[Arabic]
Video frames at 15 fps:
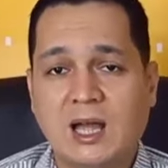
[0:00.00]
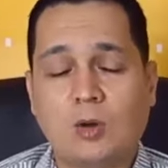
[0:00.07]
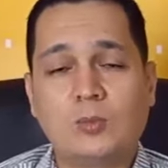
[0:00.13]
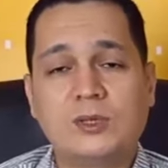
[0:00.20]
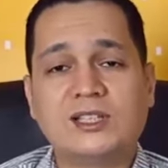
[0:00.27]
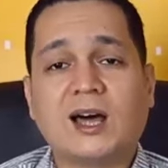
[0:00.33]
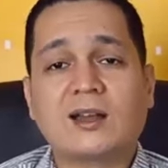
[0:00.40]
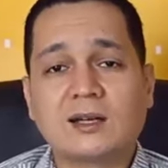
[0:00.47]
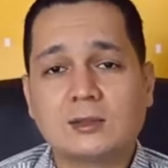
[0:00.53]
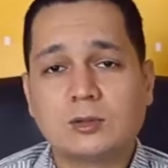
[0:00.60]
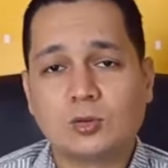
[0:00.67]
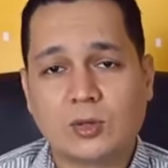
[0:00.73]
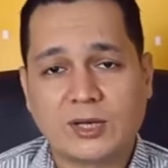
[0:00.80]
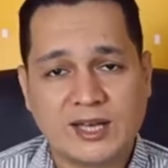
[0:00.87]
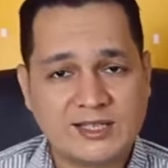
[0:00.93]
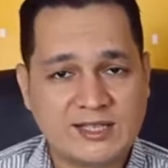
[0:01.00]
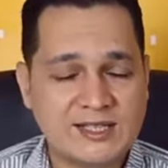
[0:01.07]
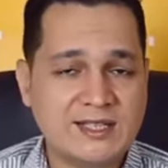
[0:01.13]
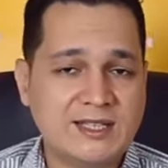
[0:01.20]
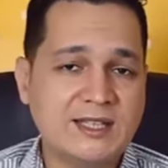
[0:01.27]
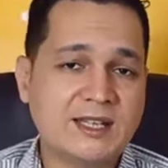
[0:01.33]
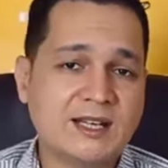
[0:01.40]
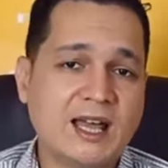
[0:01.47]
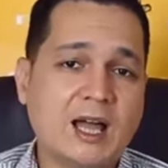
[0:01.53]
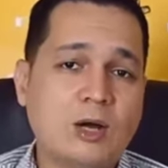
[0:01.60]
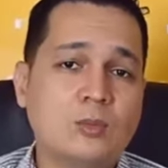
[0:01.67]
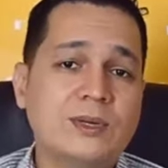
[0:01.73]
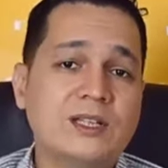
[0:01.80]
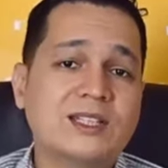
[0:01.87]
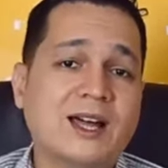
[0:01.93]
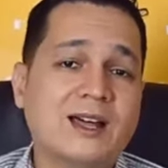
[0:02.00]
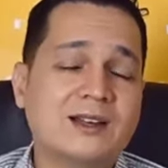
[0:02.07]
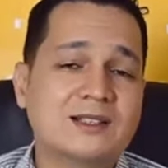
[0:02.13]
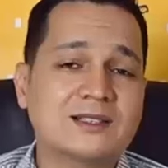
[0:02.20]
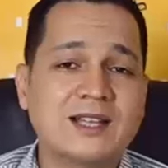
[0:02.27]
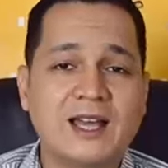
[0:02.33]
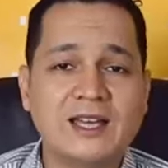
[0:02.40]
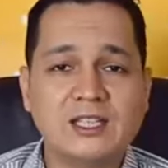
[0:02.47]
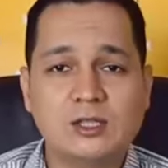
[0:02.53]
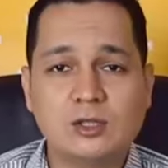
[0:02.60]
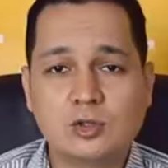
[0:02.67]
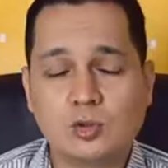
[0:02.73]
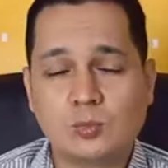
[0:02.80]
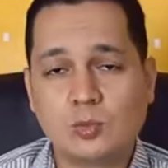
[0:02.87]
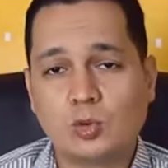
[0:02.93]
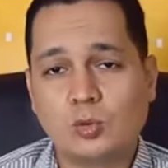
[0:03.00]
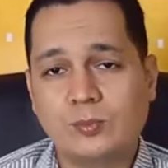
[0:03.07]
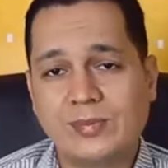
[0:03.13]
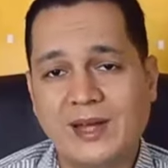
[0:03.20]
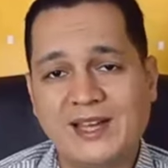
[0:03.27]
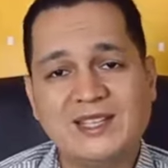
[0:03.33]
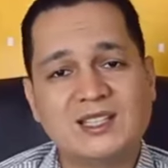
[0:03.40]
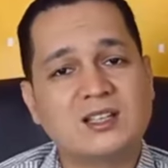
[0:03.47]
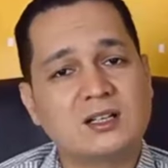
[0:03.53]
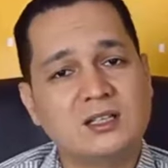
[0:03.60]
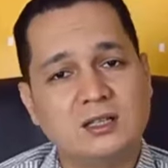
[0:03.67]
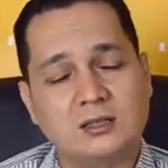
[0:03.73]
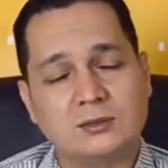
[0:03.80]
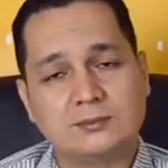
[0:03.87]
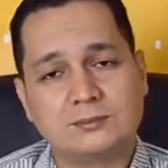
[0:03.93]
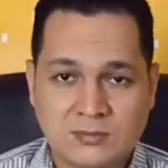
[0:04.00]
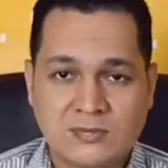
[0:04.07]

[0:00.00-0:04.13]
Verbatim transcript: او بيتعرض لدخان كتير او بيتعرض لاي سموم باي طريقه